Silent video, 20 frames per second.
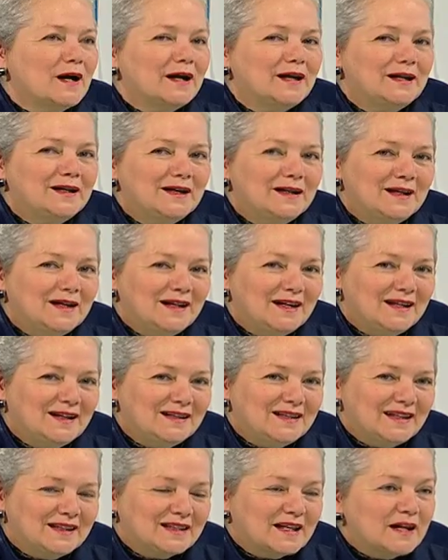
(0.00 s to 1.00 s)
en
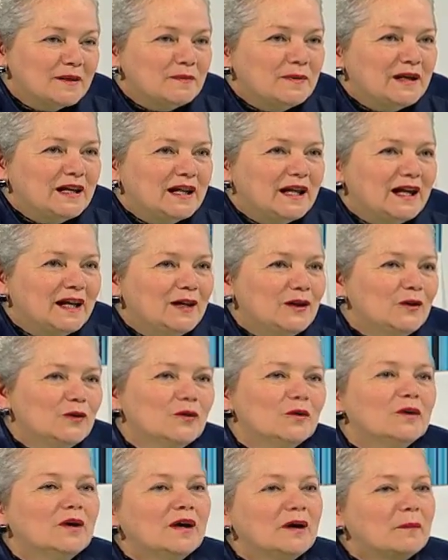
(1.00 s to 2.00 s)
el
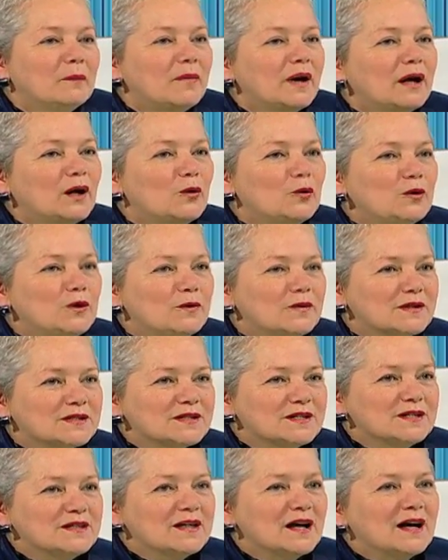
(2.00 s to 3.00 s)
Transmilenio, va a la
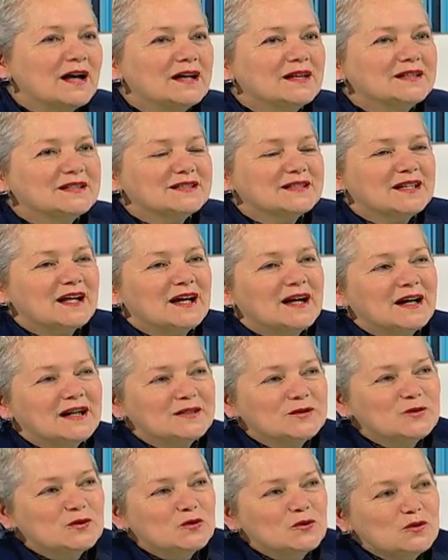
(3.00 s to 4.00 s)
universidad, está
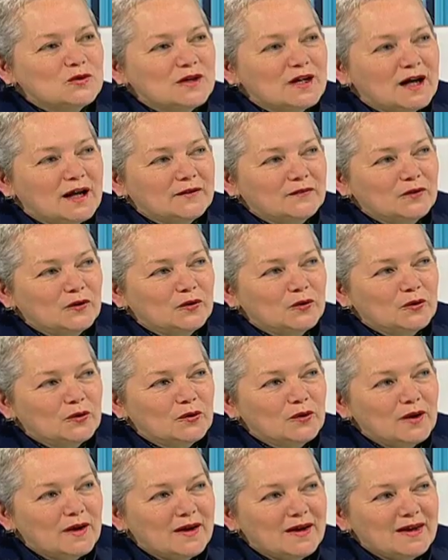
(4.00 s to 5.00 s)

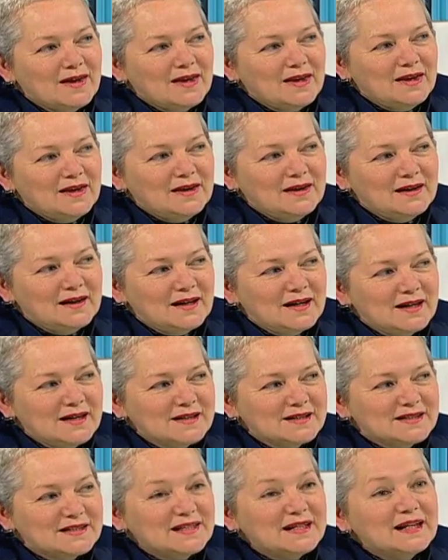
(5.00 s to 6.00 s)
estudiando
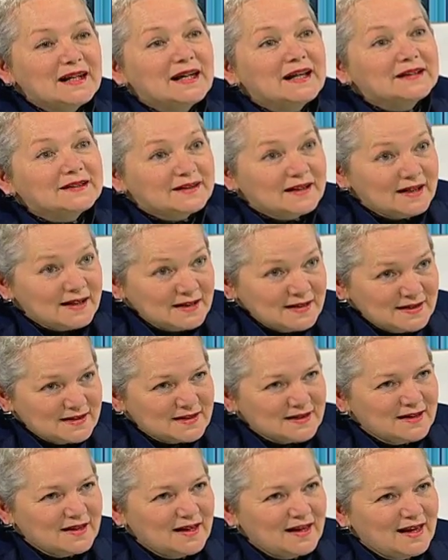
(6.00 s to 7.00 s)
inglés y
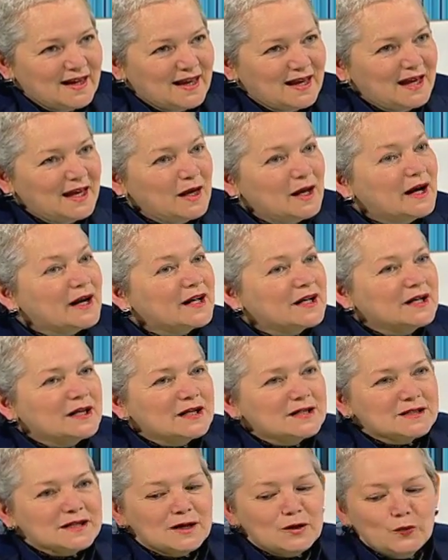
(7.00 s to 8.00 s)
letras. Eh,
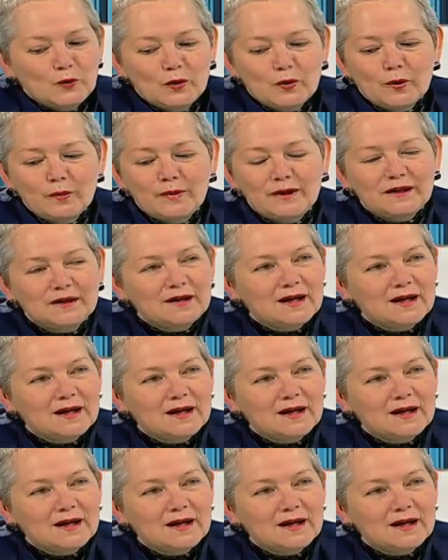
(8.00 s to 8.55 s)
regresa nuevamente a